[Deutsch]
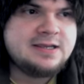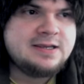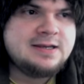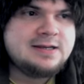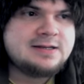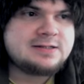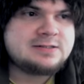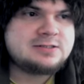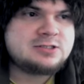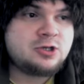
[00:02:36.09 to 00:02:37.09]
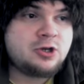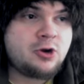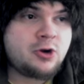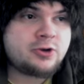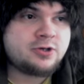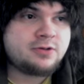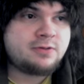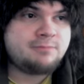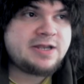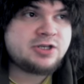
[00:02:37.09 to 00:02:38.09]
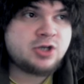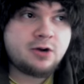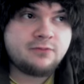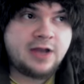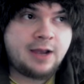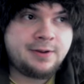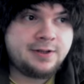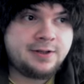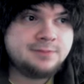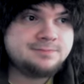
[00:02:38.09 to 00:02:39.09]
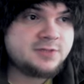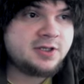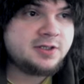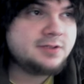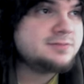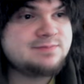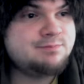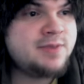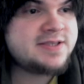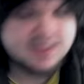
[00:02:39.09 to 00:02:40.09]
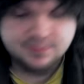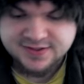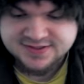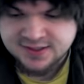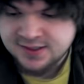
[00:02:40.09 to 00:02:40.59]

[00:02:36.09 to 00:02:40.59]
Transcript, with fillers: Das ist, gehört mit zur Aufnahme, ja? Ja, ja, das ist ein bisschen besser.